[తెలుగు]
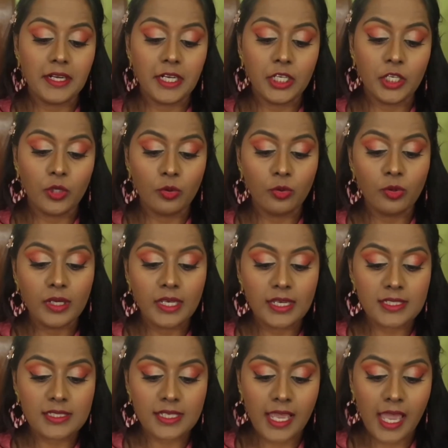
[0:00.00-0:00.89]
అంటే టూ
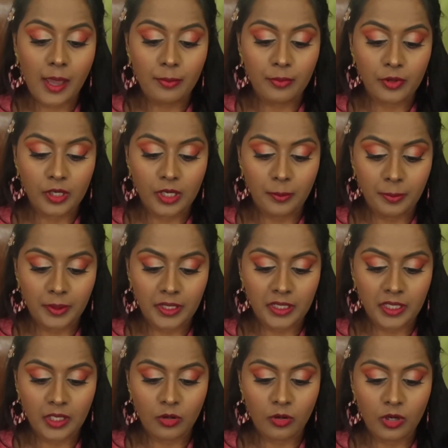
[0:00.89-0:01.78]
ఇయర్స్ గ్యాప్
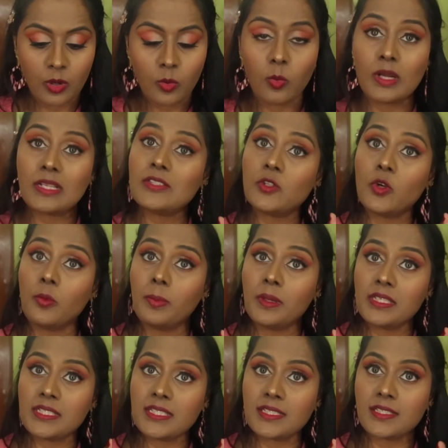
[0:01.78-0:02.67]
ఉన్నప్పటికీ కూడా వన్స్
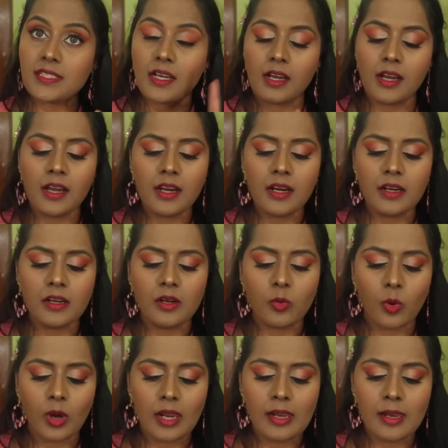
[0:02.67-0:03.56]
ఓపెన్ చేశాక
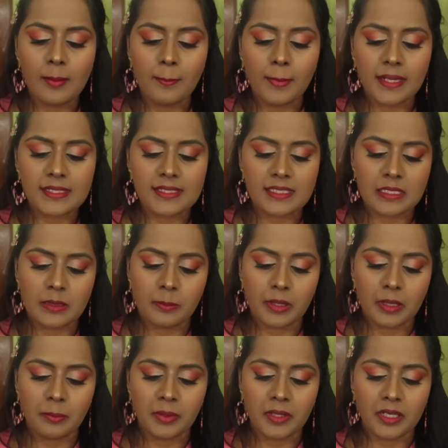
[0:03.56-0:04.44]
ట్వెల్వ్ మంత్స్
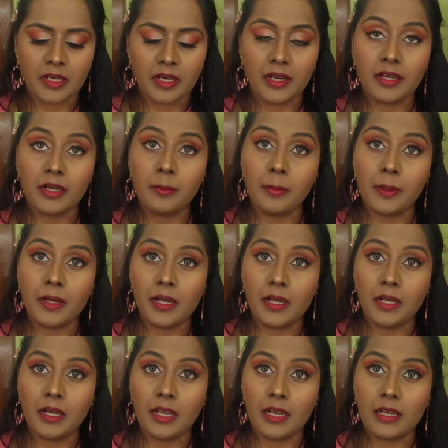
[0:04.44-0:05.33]
సింబల్ పెట్టారంటే
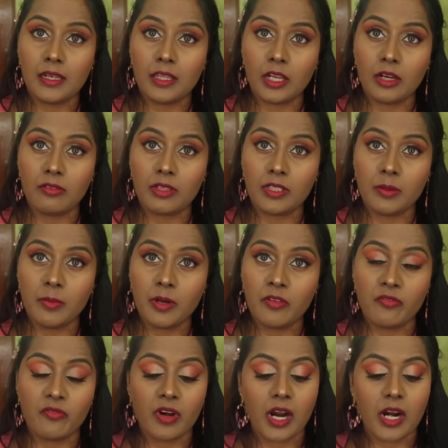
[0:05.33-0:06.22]
పన్నెండు నెలల తర్వాత
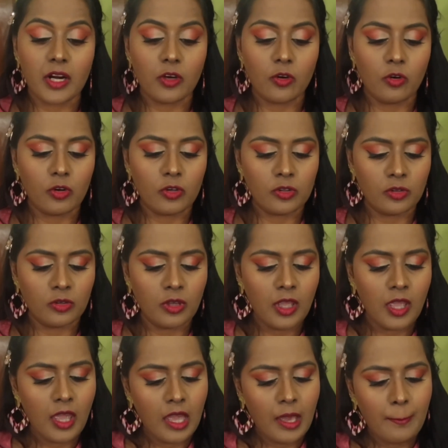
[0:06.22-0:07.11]
మనం వాడకూడదు
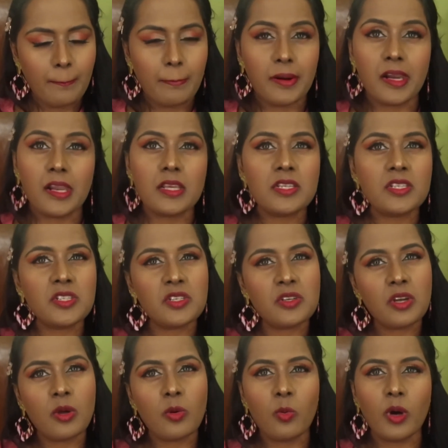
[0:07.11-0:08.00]

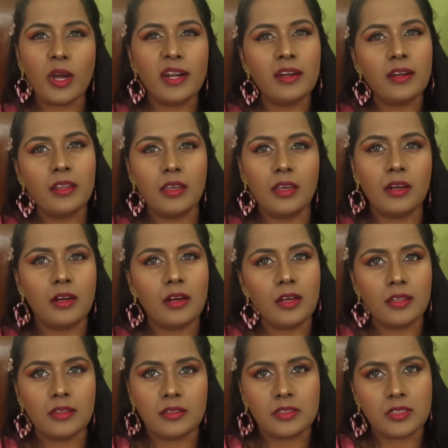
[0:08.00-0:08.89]
బ్లష్కి వన్ ఇయర్
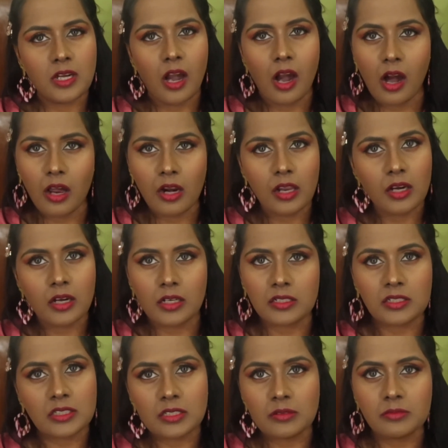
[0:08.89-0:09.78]
అనేది చాలా
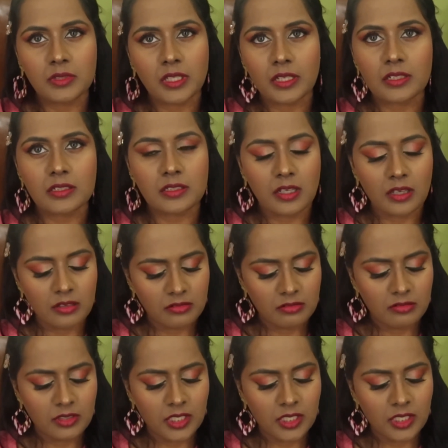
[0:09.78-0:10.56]
కష్టం తెలుసా